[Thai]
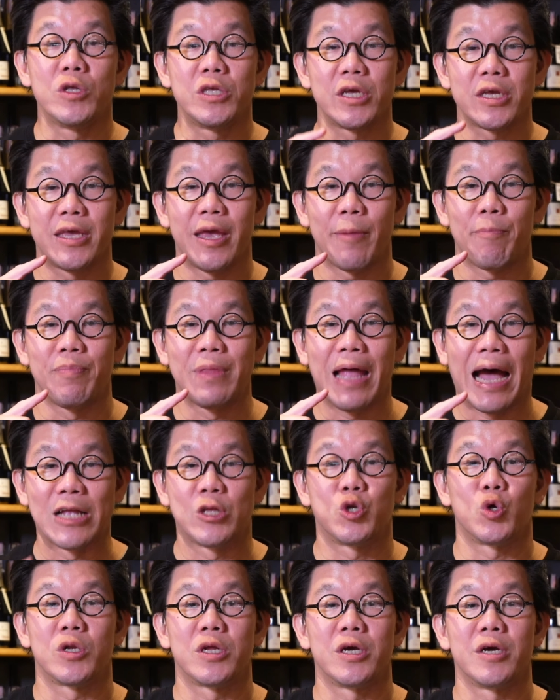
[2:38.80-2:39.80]
ควรจะเก็บนาน
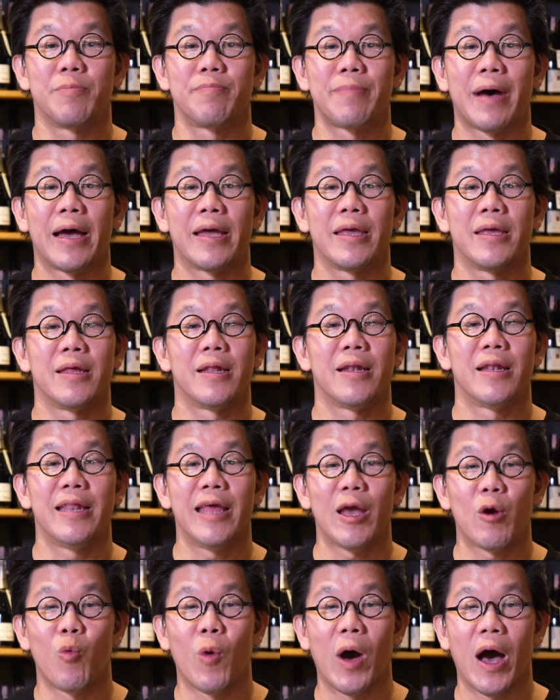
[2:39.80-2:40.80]
จนเกินไป
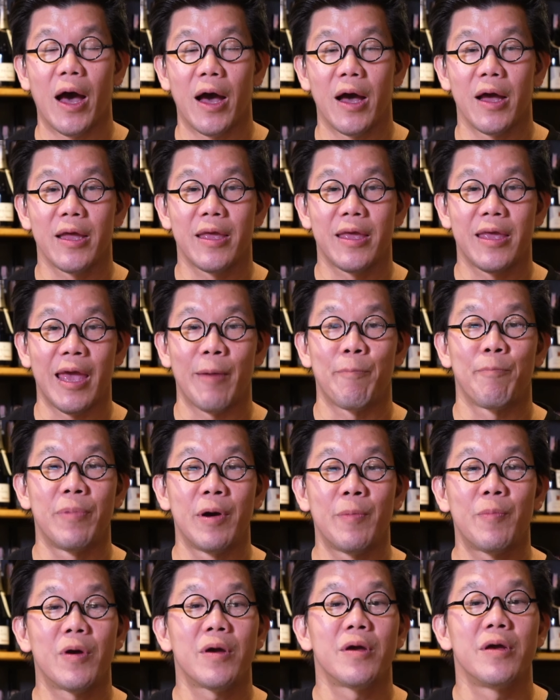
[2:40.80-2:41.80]
เรียกว่าเก็บ
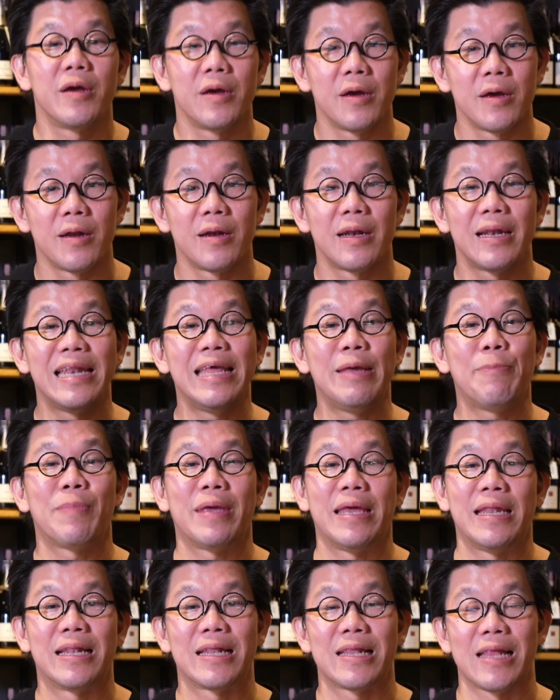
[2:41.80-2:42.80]
ปุ๊บก็คือรีบ
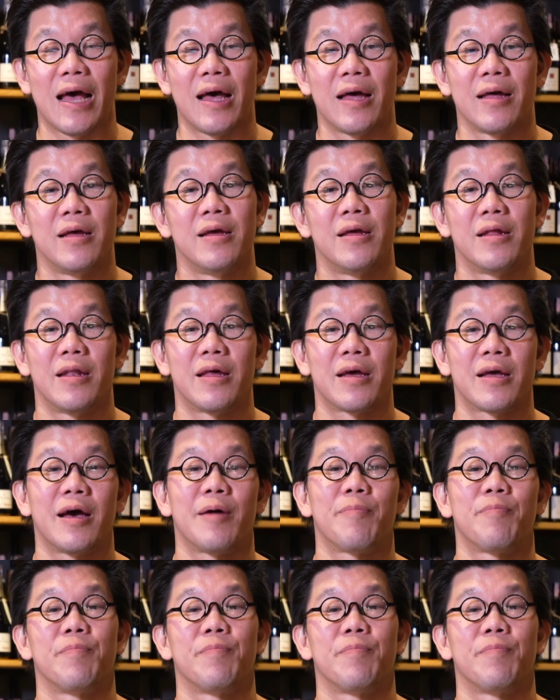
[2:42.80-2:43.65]
กินซะนะครั